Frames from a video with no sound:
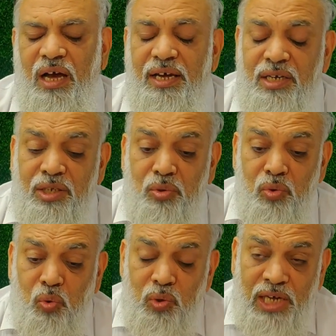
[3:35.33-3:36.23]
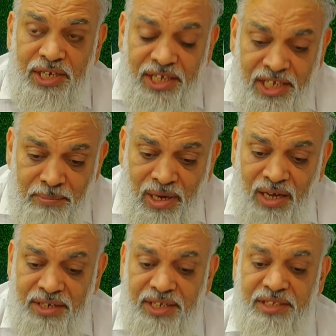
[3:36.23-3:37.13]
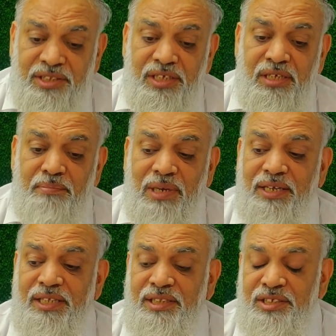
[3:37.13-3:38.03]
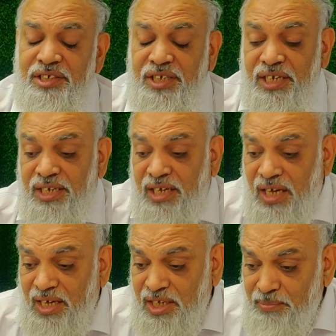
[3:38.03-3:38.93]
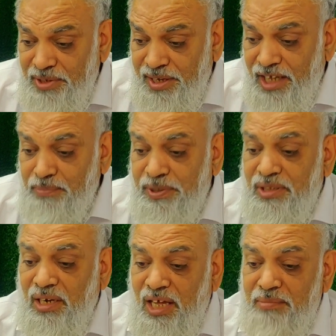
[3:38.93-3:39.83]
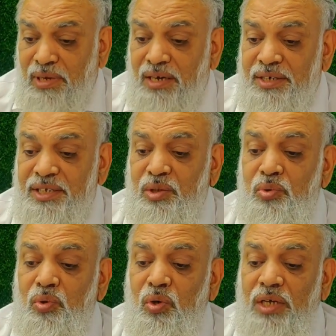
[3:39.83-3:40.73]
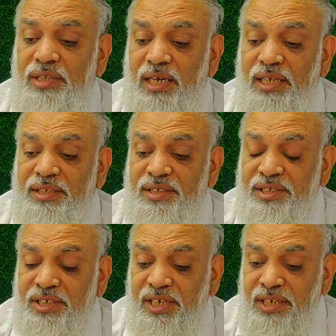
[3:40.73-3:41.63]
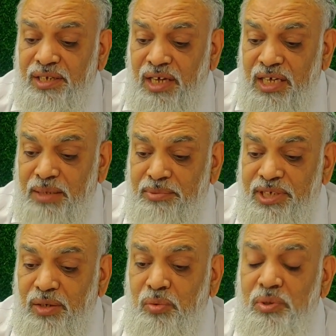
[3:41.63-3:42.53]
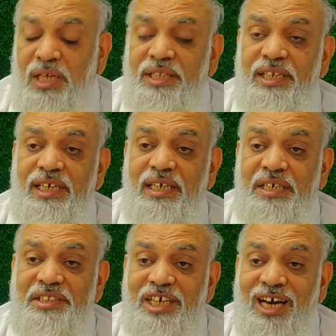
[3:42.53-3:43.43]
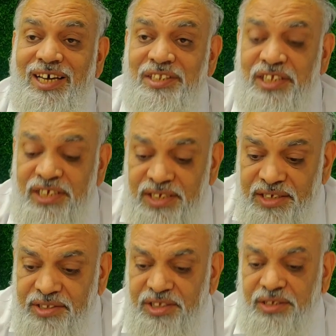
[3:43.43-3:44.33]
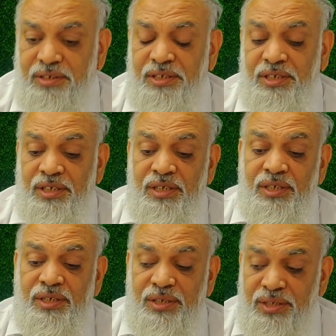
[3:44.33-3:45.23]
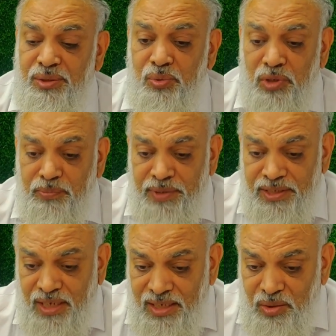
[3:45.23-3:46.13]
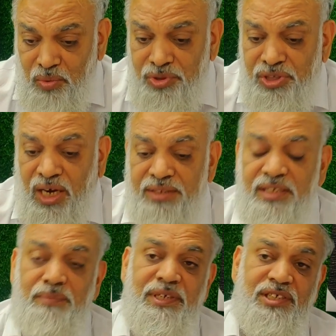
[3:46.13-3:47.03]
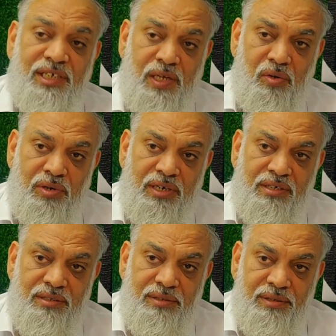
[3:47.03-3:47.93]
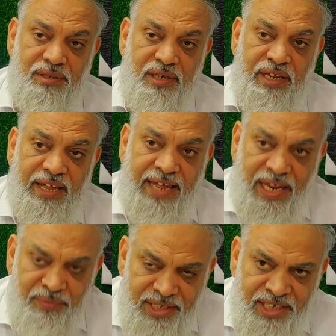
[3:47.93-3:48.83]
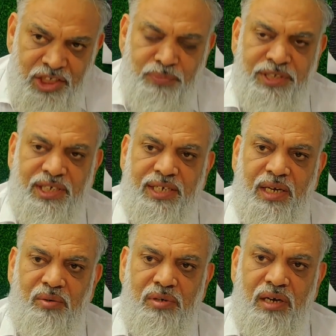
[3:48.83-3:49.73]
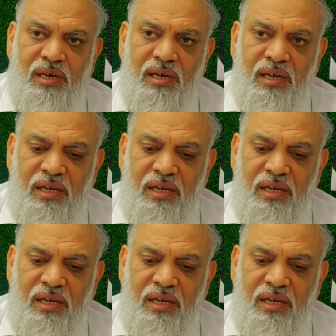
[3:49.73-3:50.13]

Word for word: अगर खतून खुला नहीं मांग रही थी बल्कि तनसीख निकाह की बुनियाद पर तलाक मांग रही थी तो अदालत तनसीख निकाह के बजाय खुला देने का अख्तियार नहीं रखती इस सूरत में अदालत को शहादत में जाना होगा एविडेंस में जाना होगा